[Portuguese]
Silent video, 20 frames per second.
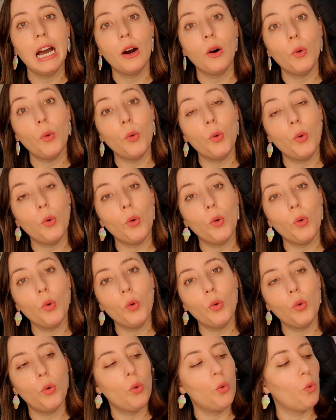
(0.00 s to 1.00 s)

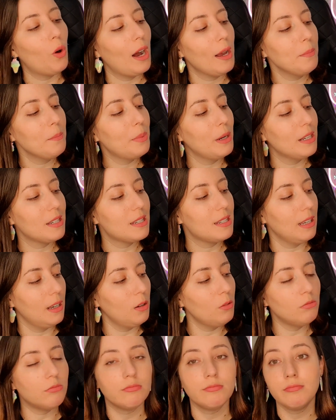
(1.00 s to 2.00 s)
o, o, a
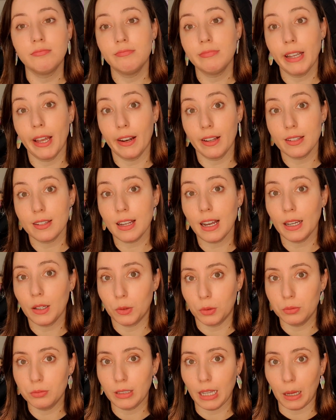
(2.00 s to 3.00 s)
impressão ela sai
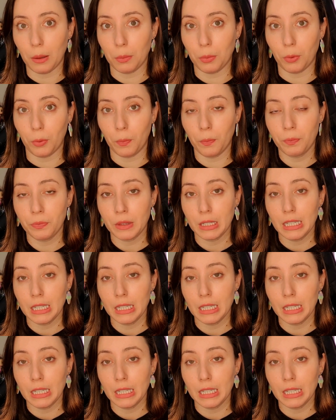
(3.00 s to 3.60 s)
com o tempo.